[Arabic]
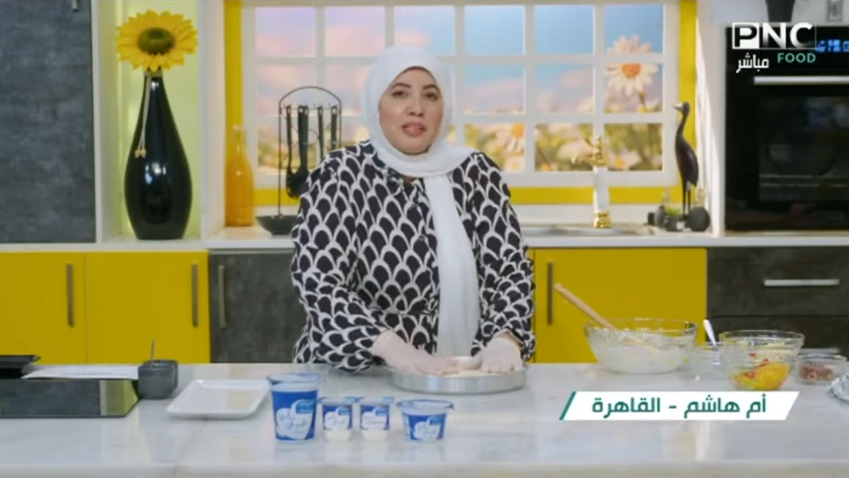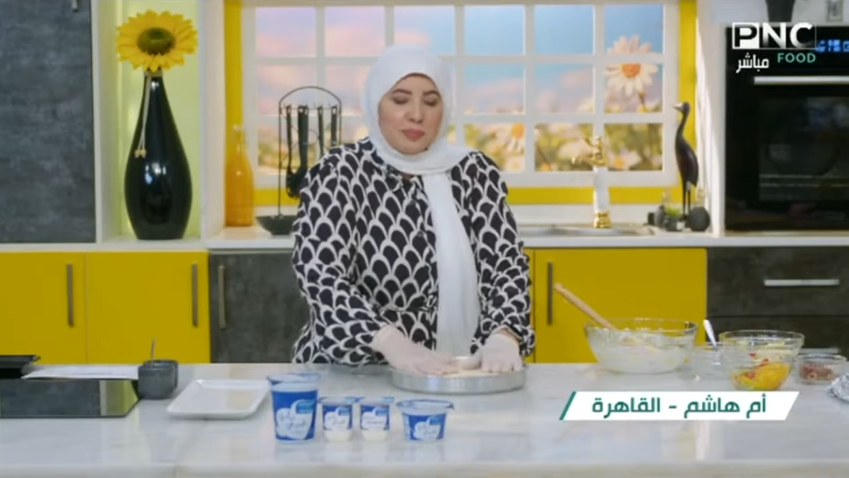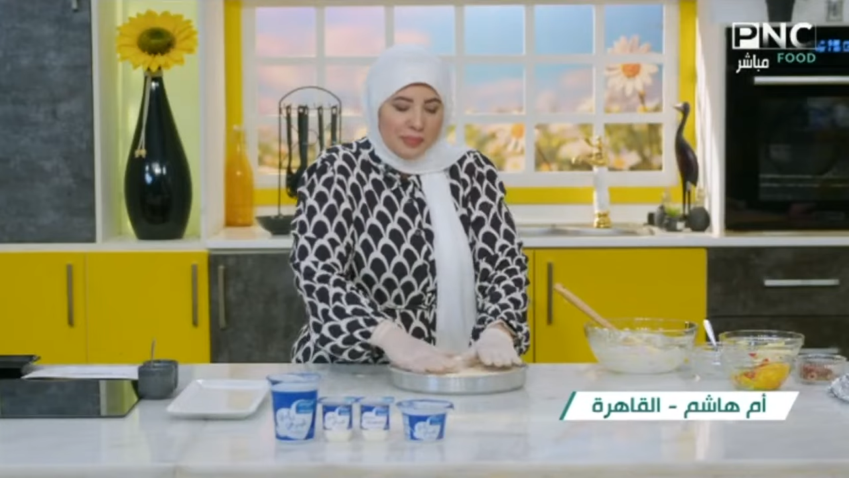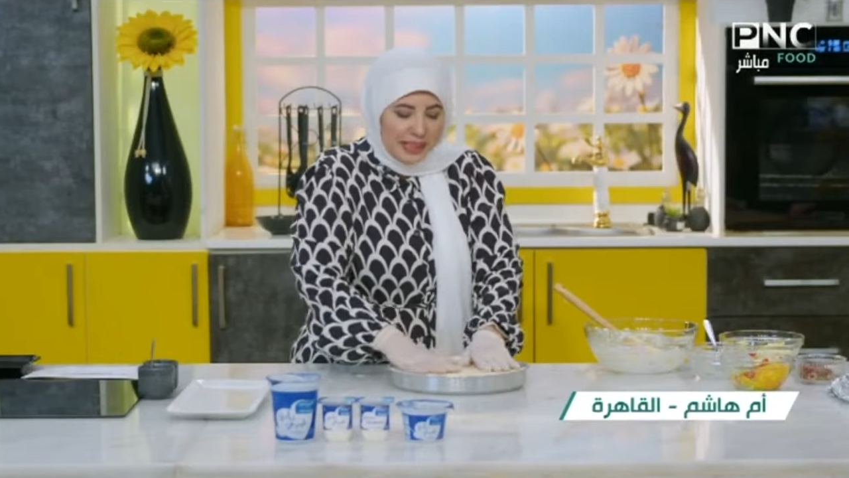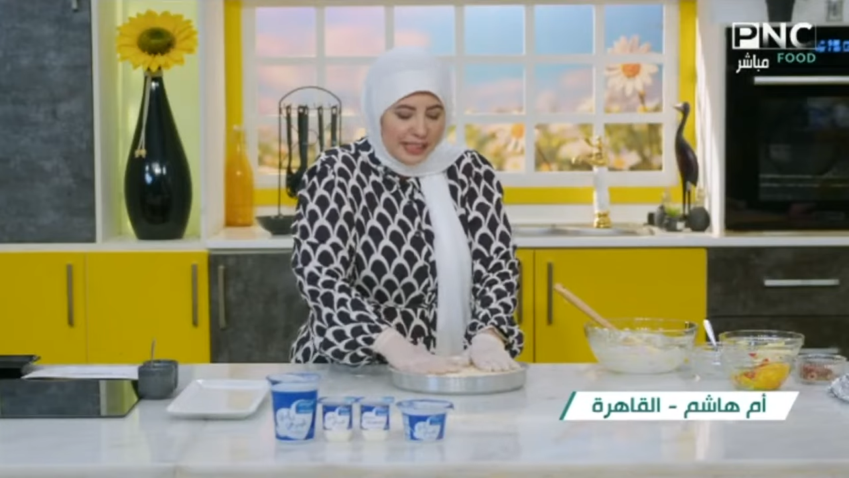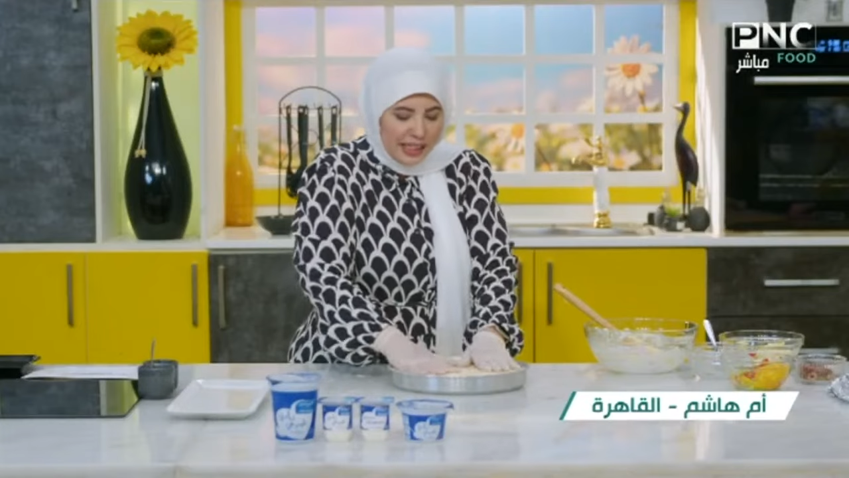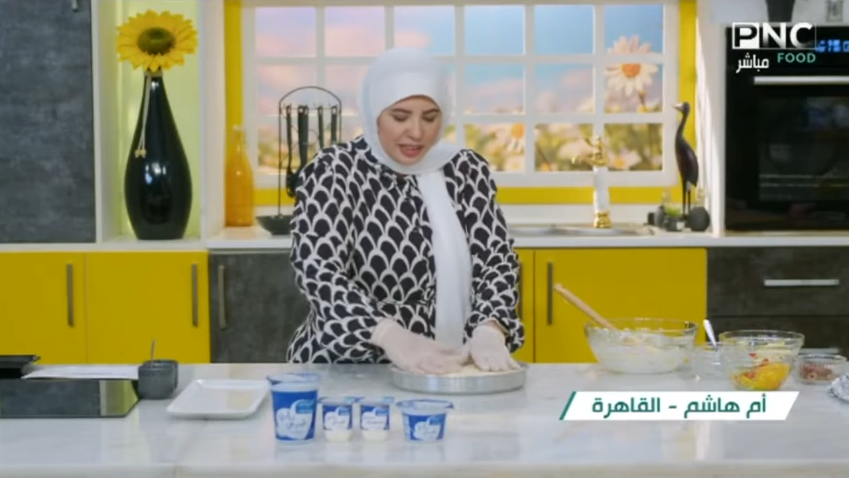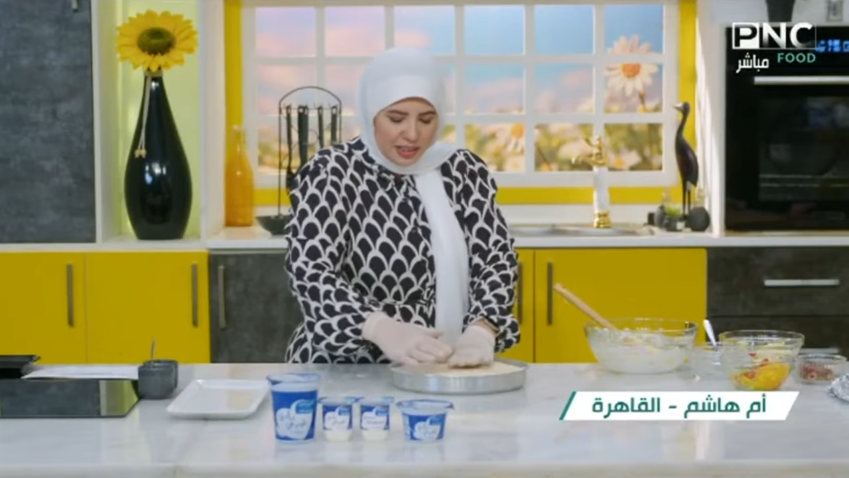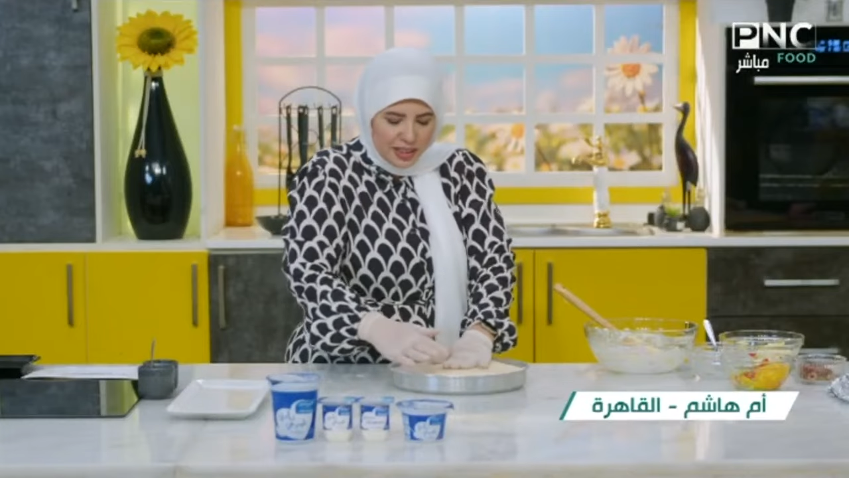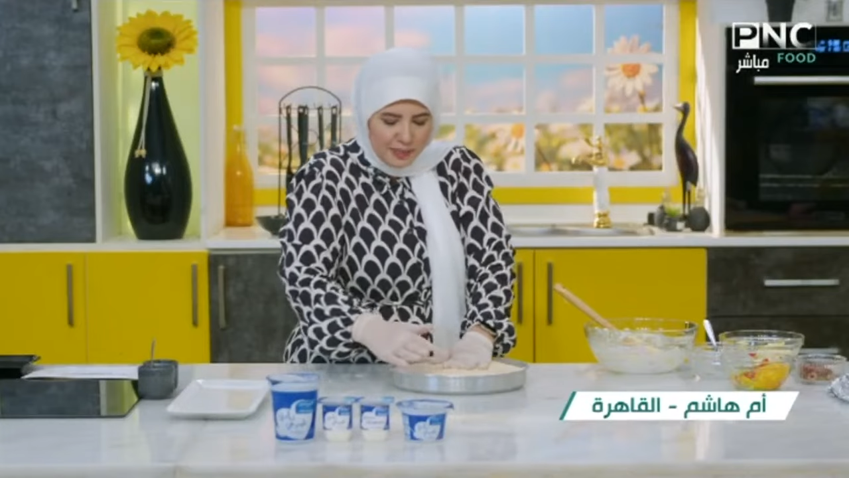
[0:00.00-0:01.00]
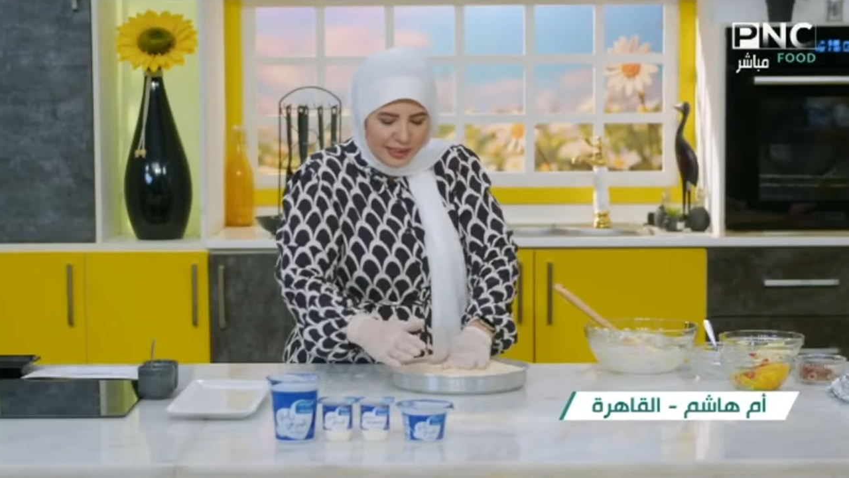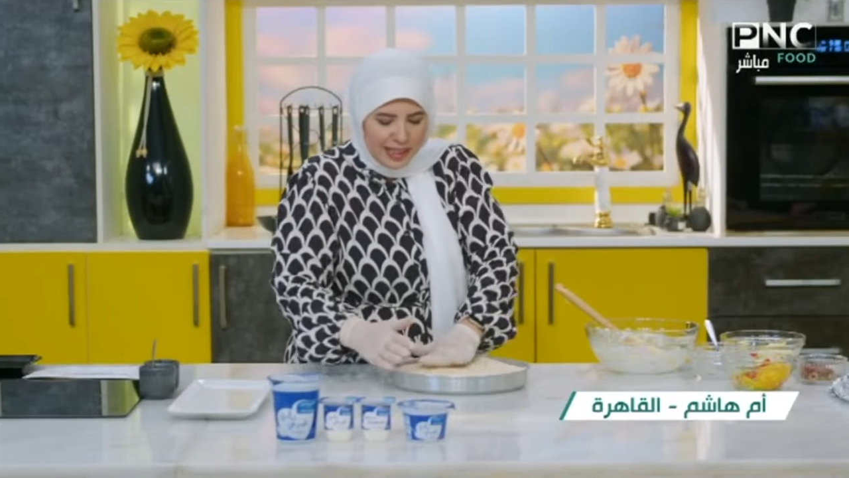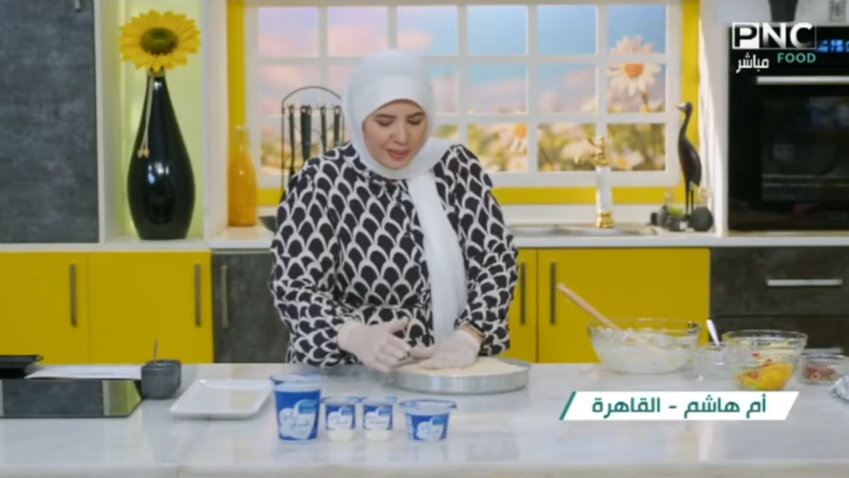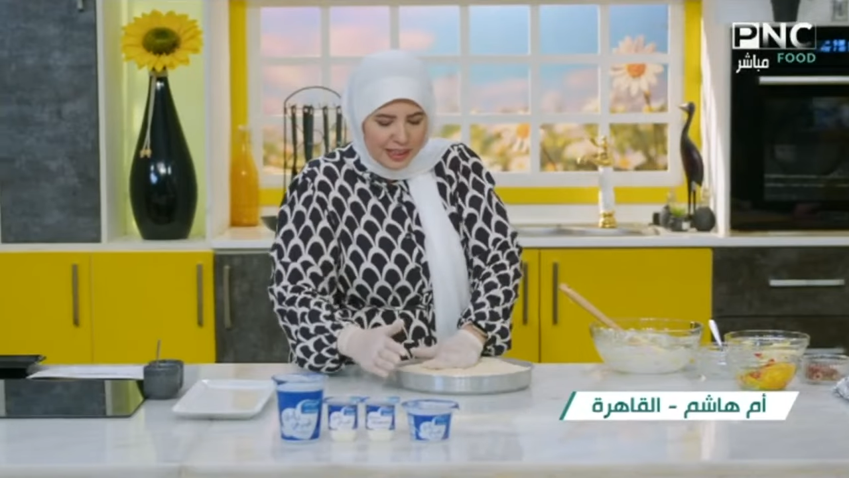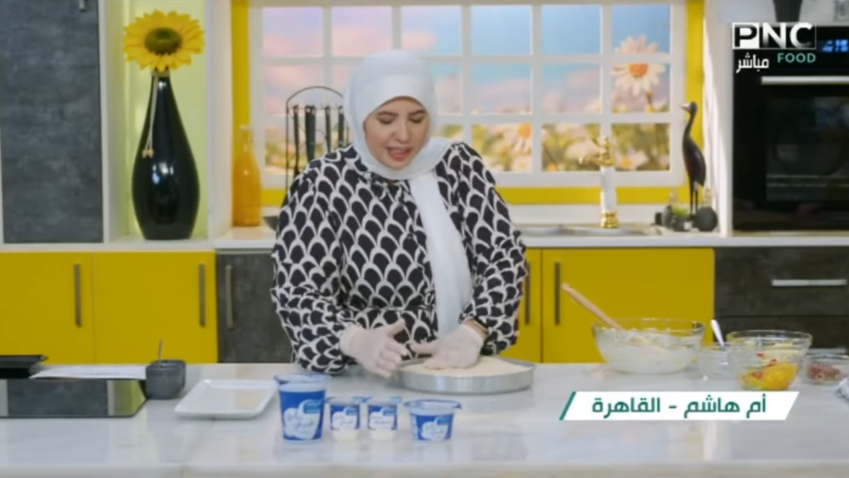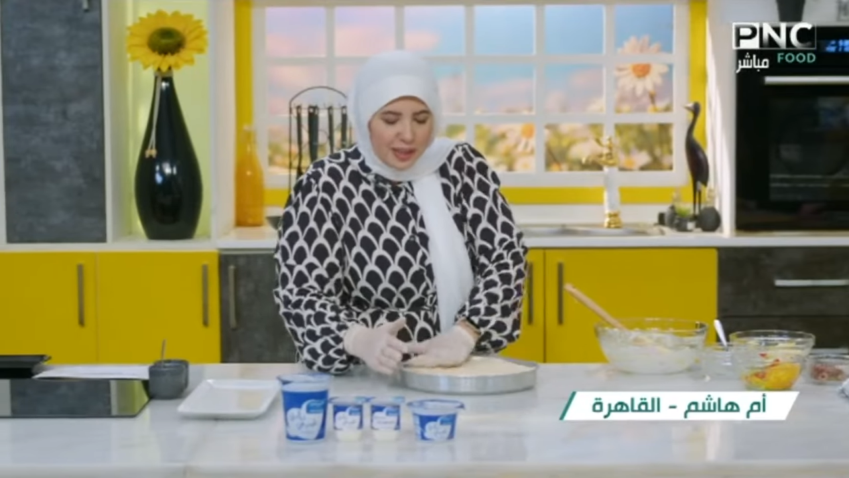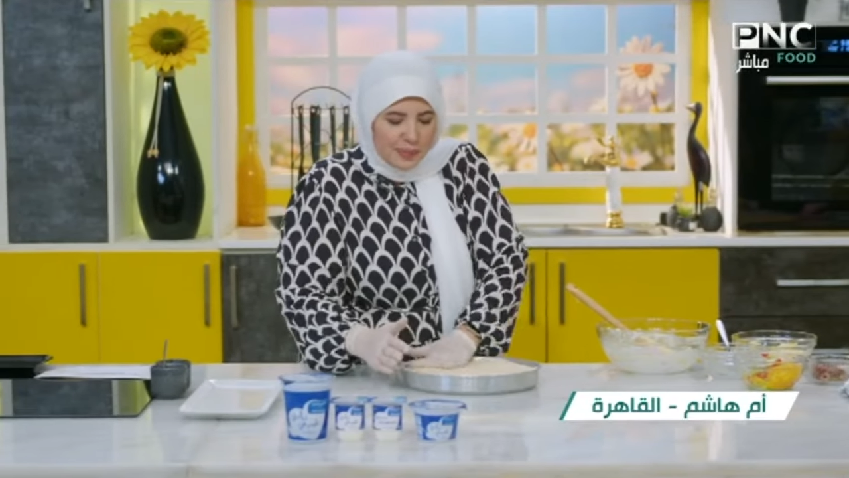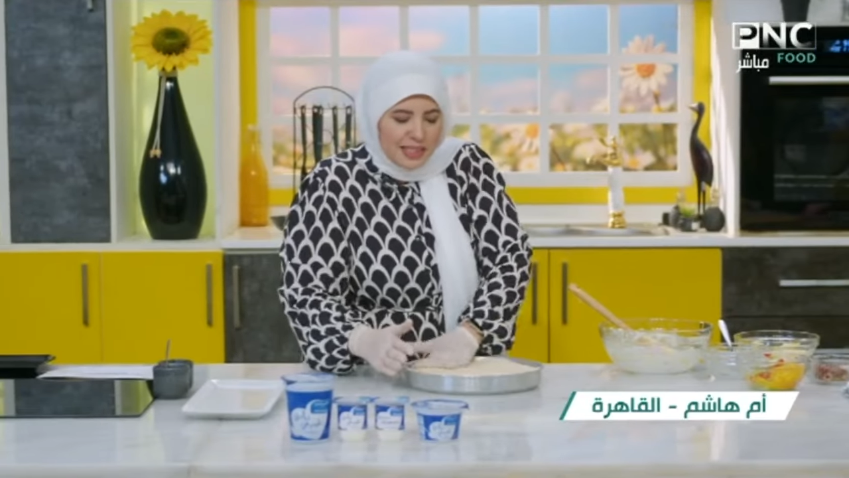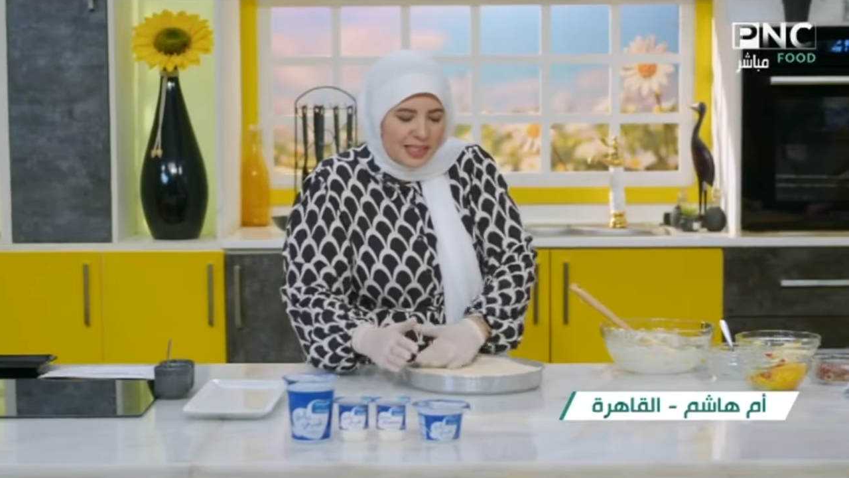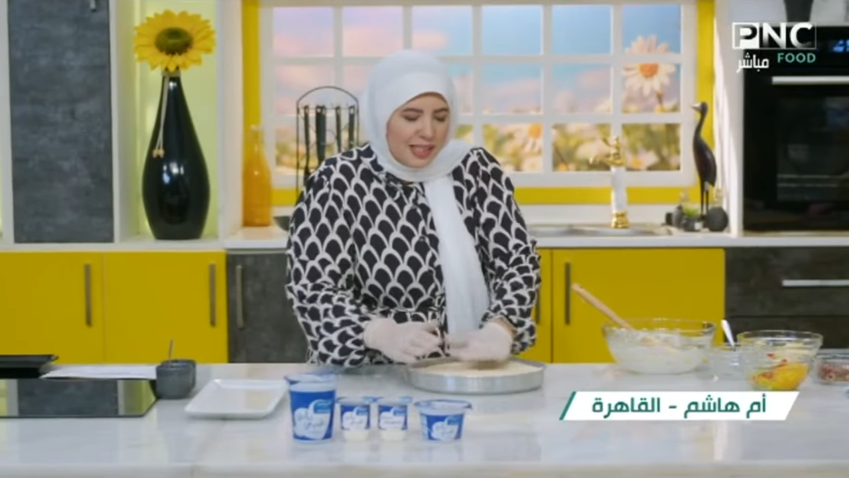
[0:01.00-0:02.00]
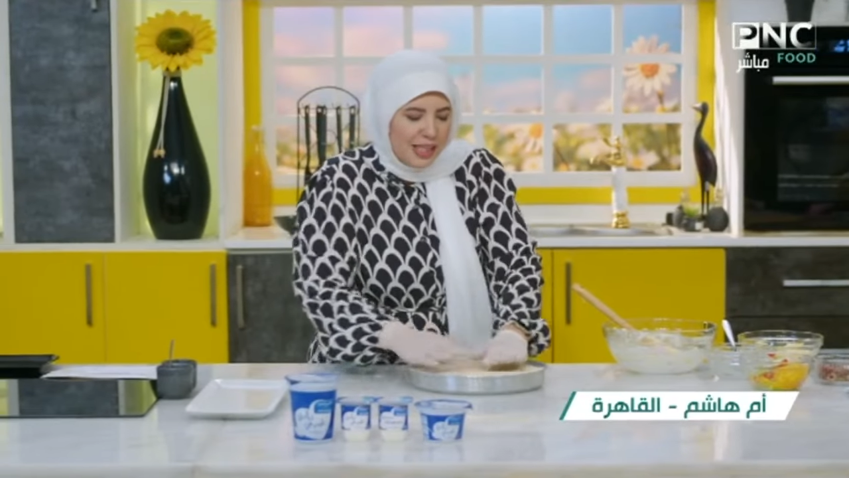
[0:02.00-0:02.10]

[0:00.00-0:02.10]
يا ربنا يجعل نصيبك دايما خير بس